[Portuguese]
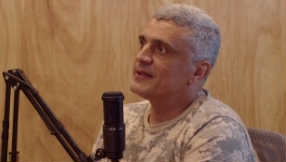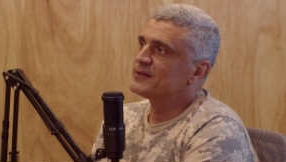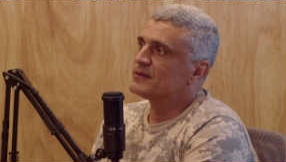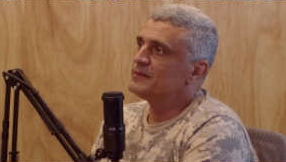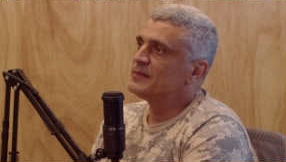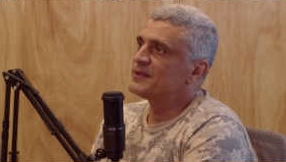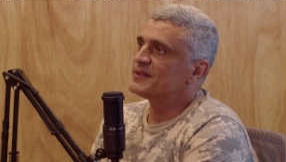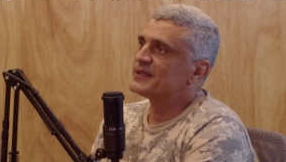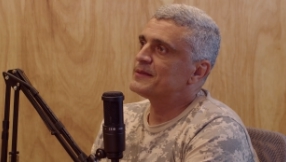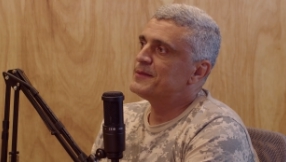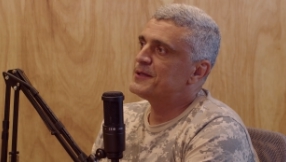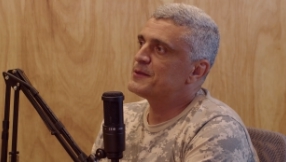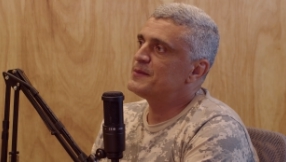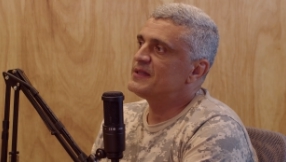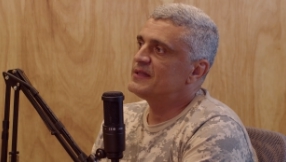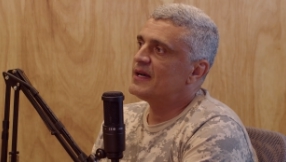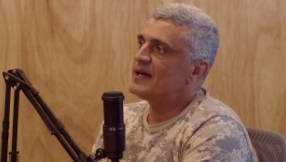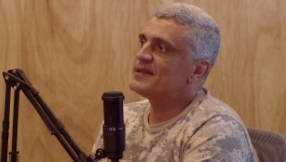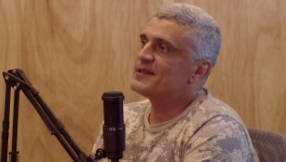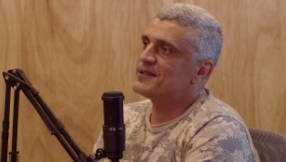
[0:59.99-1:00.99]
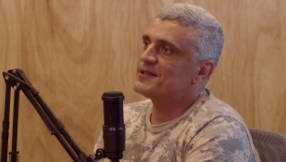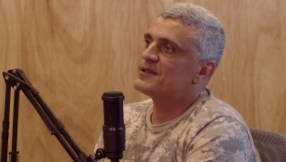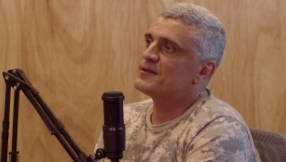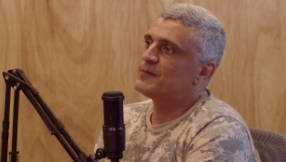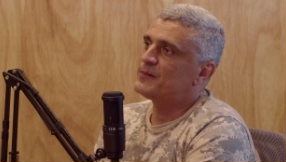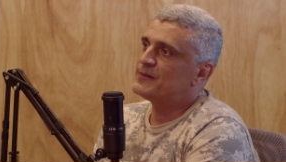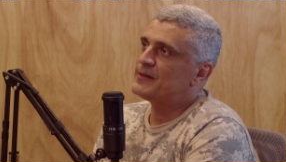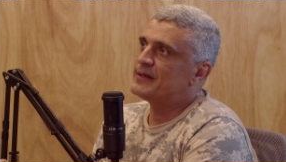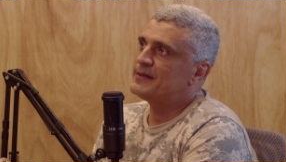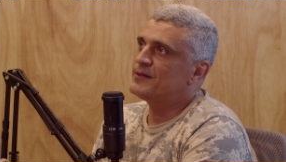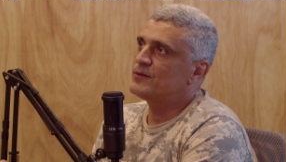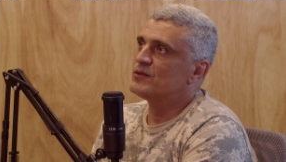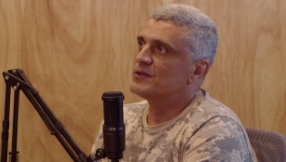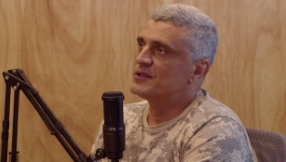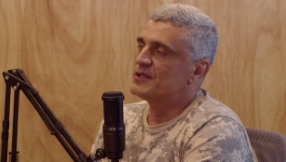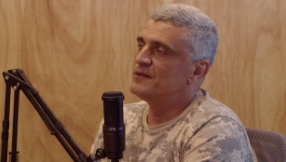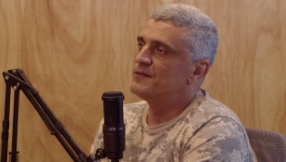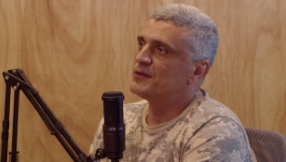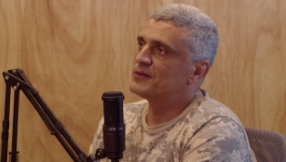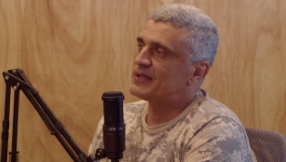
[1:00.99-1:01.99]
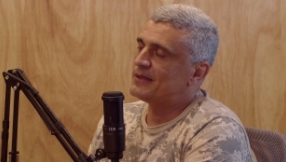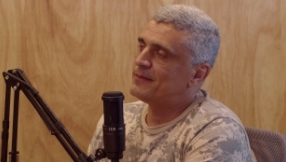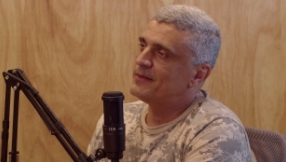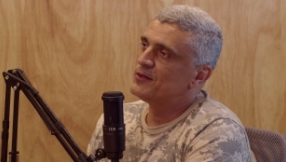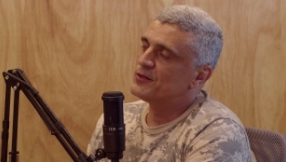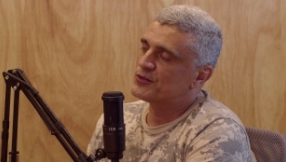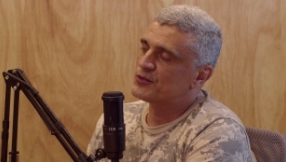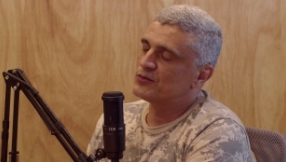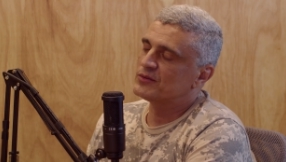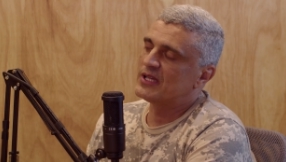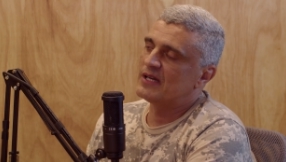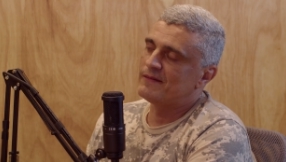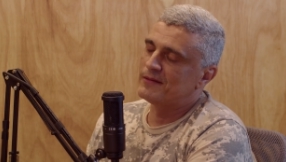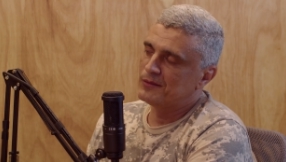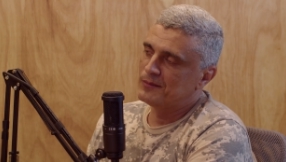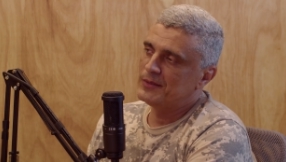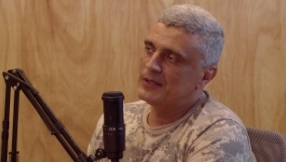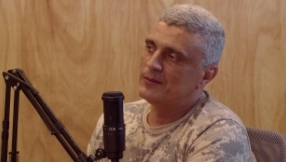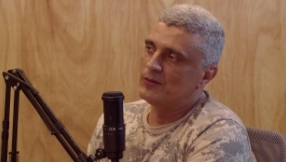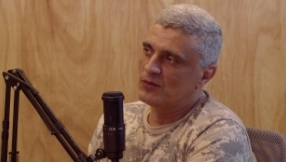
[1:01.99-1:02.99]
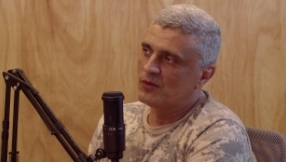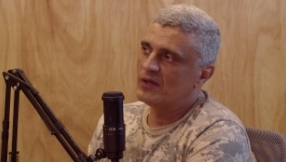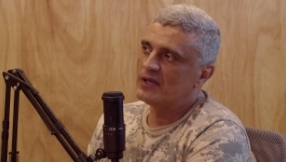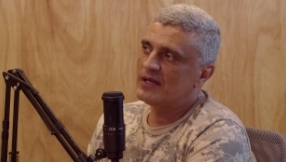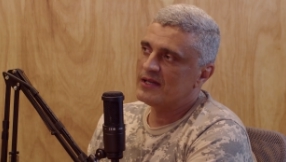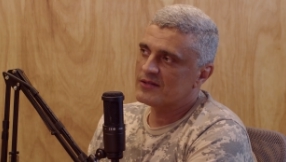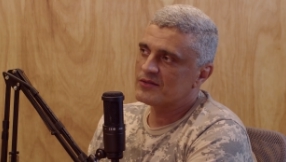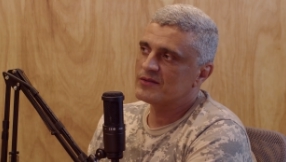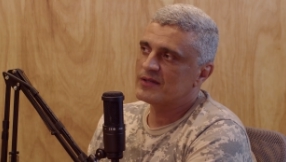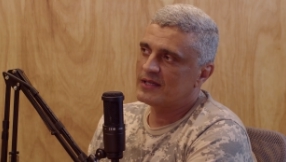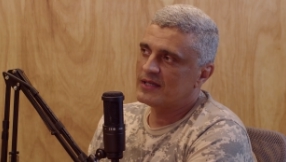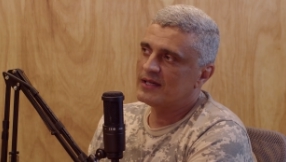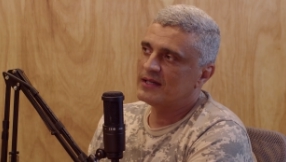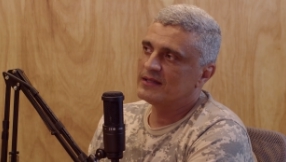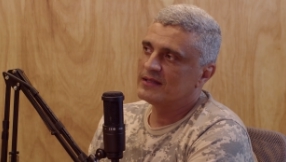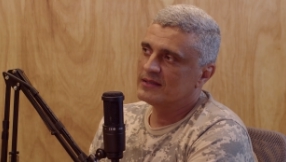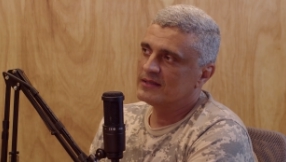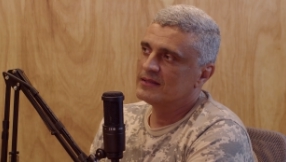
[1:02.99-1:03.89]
ou menos a mesma idade. A gente, eh, inclusive, eu, tra... eu estudava no mesmo colégio que ela.